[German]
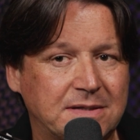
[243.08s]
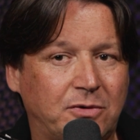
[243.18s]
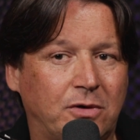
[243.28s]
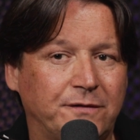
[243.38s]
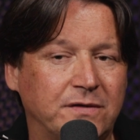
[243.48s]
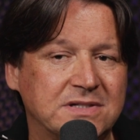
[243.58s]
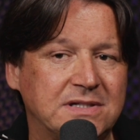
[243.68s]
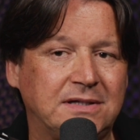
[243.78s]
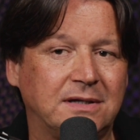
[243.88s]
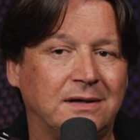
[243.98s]
am Anfang
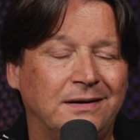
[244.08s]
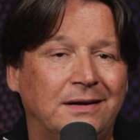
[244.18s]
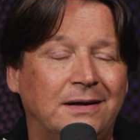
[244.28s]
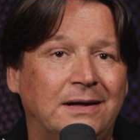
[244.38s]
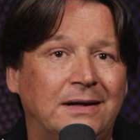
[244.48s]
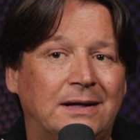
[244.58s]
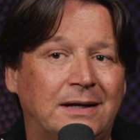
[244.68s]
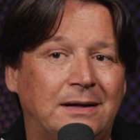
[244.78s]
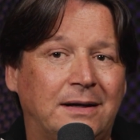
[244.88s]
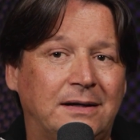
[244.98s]
sicher
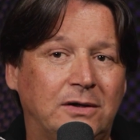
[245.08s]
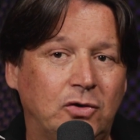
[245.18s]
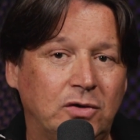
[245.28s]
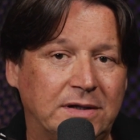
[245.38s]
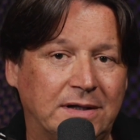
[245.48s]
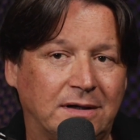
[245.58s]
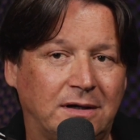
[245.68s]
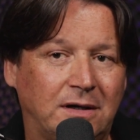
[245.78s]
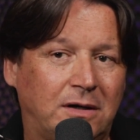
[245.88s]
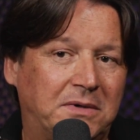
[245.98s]
äh, eine Hürde,
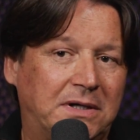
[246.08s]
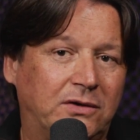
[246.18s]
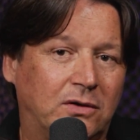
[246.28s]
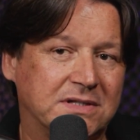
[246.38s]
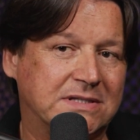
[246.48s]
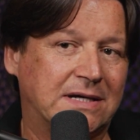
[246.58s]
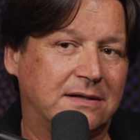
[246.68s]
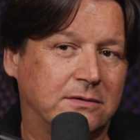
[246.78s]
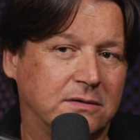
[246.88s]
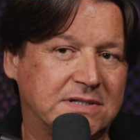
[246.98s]
aber dort,
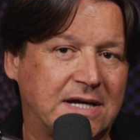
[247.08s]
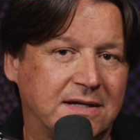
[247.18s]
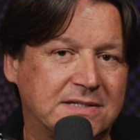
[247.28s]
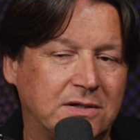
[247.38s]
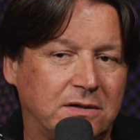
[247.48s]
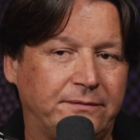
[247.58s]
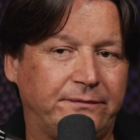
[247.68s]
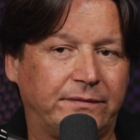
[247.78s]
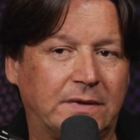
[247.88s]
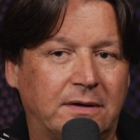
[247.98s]
dort zeigt es ja,
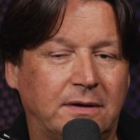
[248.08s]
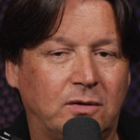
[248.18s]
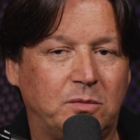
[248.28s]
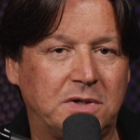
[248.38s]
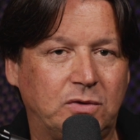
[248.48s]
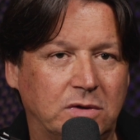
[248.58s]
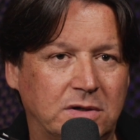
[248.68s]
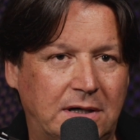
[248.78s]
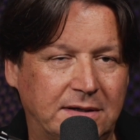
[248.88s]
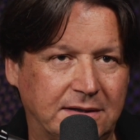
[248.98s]
ob man
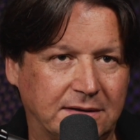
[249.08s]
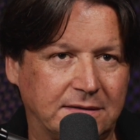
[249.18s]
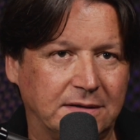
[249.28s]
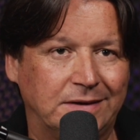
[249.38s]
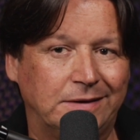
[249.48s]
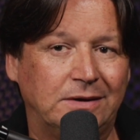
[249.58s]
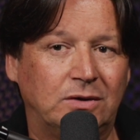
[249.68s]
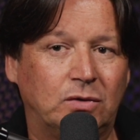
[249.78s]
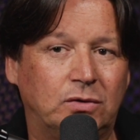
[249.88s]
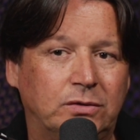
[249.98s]
durchhaltet.
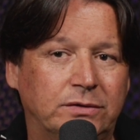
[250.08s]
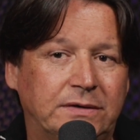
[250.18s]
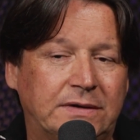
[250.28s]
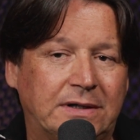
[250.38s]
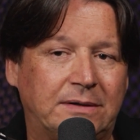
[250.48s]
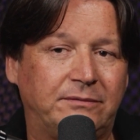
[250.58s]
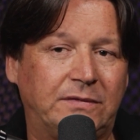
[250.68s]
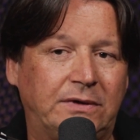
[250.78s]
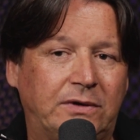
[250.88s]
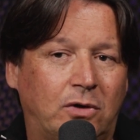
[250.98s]
Und ähm,
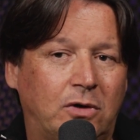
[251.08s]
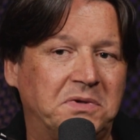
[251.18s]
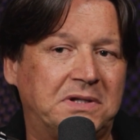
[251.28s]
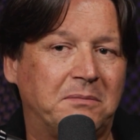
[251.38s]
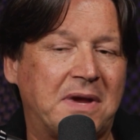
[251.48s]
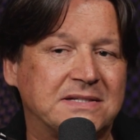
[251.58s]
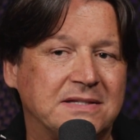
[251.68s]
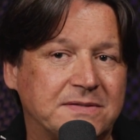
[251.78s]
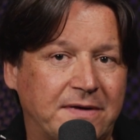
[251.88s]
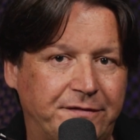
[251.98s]
da habe ich die
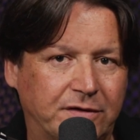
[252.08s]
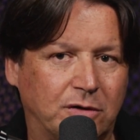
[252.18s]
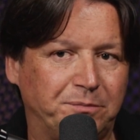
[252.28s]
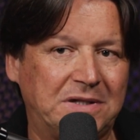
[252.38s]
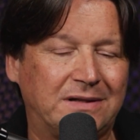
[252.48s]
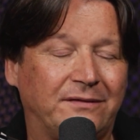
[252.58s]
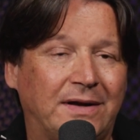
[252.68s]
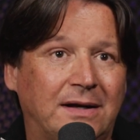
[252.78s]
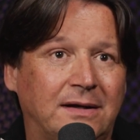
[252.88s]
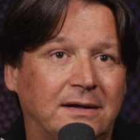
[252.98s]
meisten Zweifel gehabt.
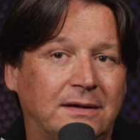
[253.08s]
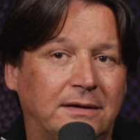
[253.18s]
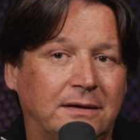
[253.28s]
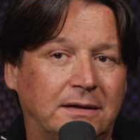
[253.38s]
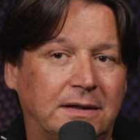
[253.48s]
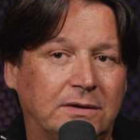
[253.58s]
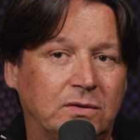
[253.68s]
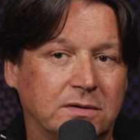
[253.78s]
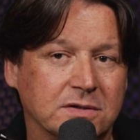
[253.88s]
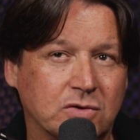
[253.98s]
Mittlerweile
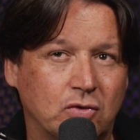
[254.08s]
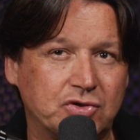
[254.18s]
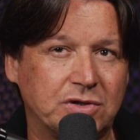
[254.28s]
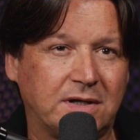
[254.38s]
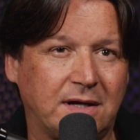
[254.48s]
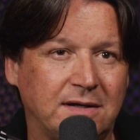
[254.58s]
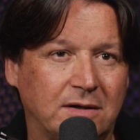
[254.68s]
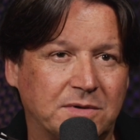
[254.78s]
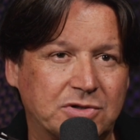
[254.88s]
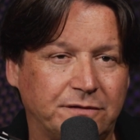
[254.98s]
durch das Coaching kenne ich
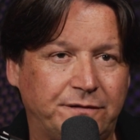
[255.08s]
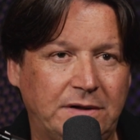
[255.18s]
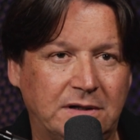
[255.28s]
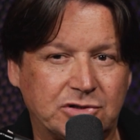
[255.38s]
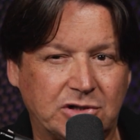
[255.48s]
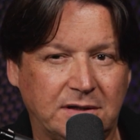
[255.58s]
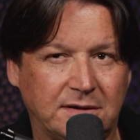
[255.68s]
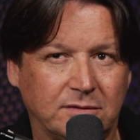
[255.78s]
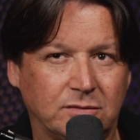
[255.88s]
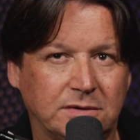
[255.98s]
aber schon viele
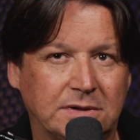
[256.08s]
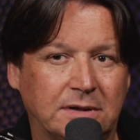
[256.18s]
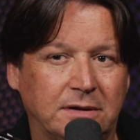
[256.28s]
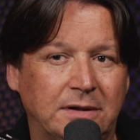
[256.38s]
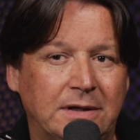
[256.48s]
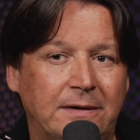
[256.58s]
Schritte und äh,